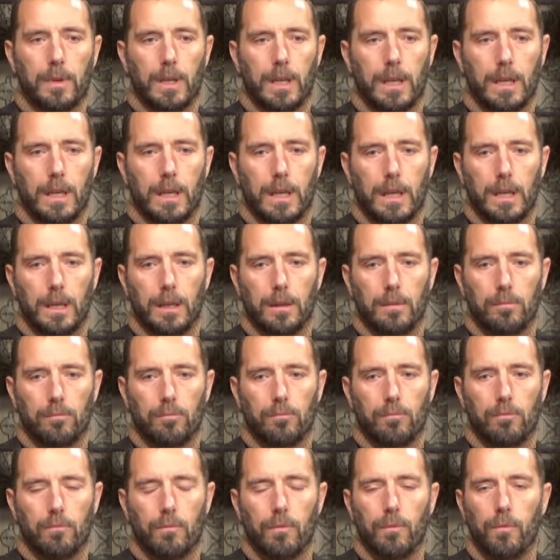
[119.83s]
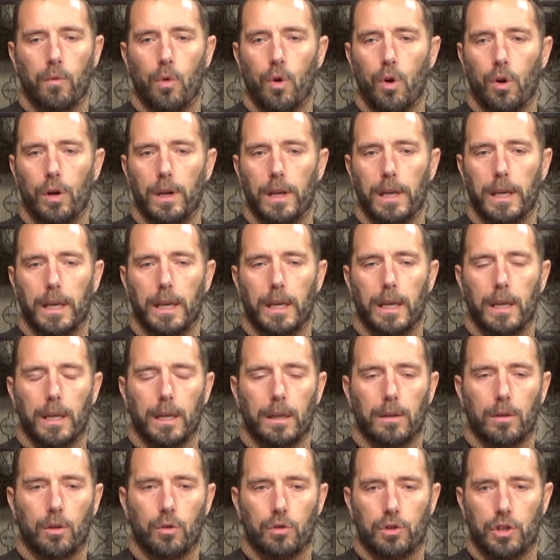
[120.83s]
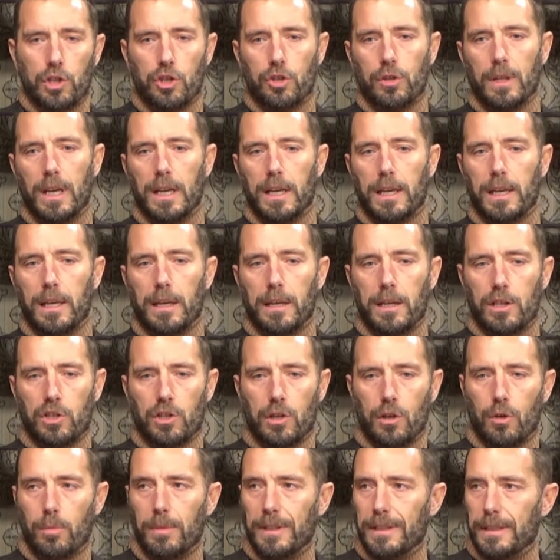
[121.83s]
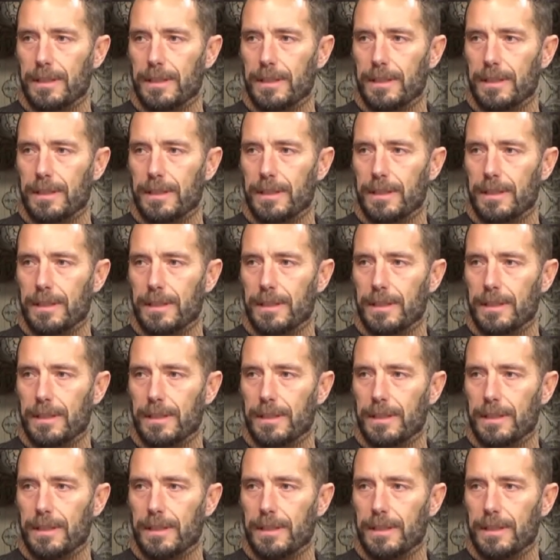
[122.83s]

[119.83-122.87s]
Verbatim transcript: eh, vuole concessionari che riescano a